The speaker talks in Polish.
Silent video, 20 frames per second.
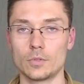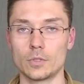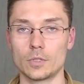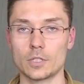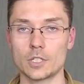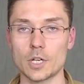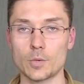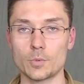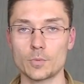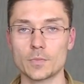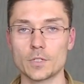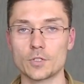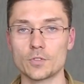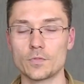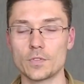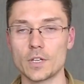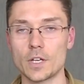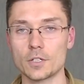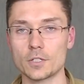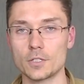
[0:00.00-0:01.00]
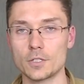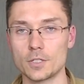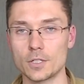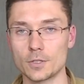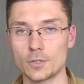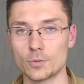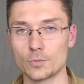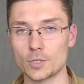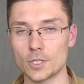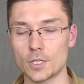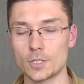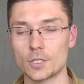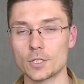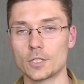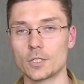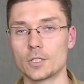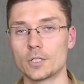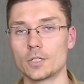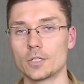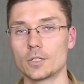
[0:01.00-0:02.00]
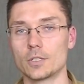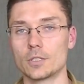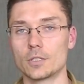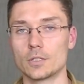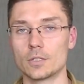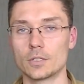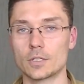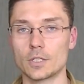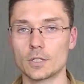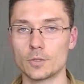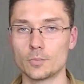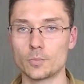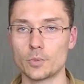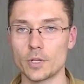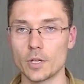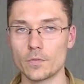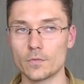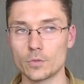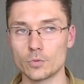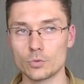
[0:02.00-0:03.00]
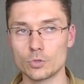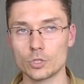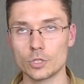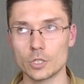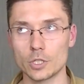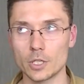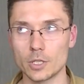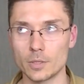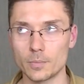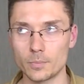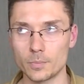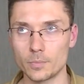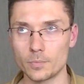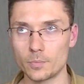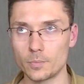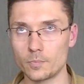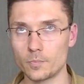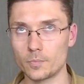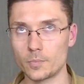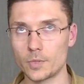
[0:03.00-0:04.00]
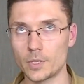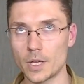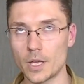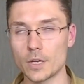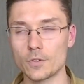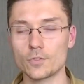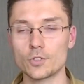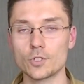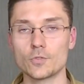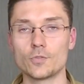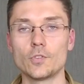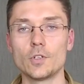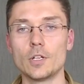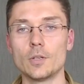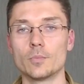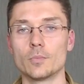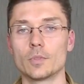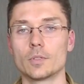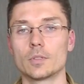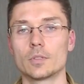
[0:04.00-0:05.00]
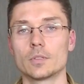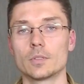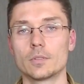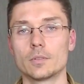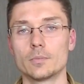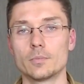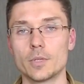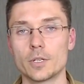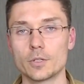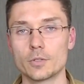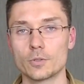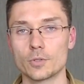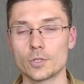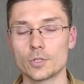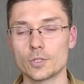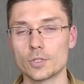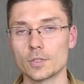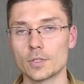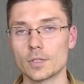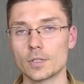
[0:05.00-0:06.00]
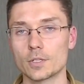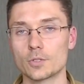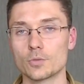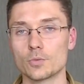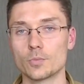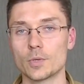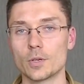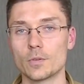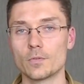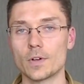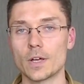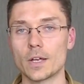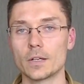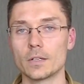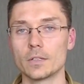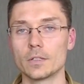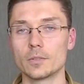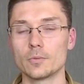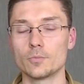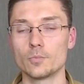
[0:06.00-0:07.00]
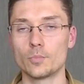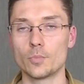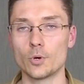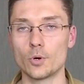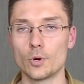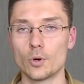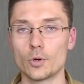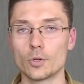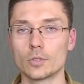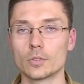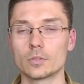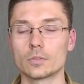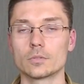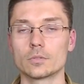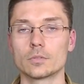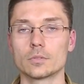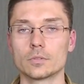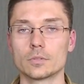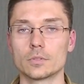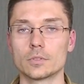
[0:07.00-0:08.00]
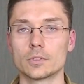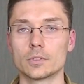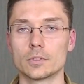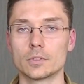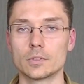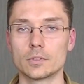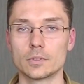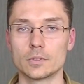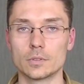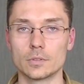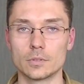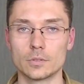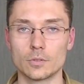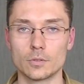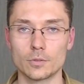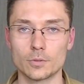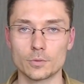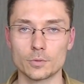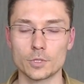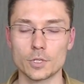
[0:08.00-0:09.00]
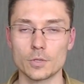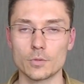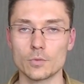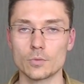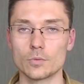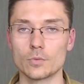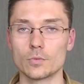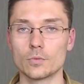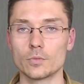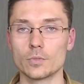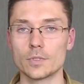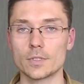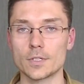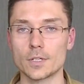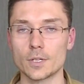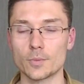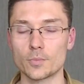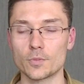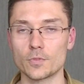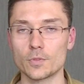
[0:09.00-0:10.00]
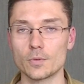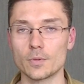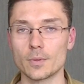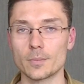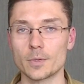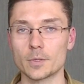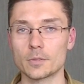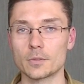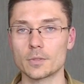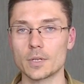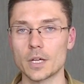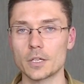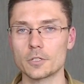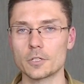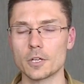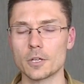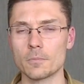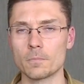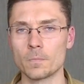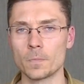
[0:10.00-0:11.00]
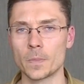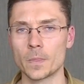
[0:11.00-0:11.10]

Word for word: Chciałbym też wyjaśnić jedną rzecz. E, kiedy pojawił się pierwszy film merytoryczny, ten nasz numerowany po E, ogłoszeniu istnienia profilu na Patronite.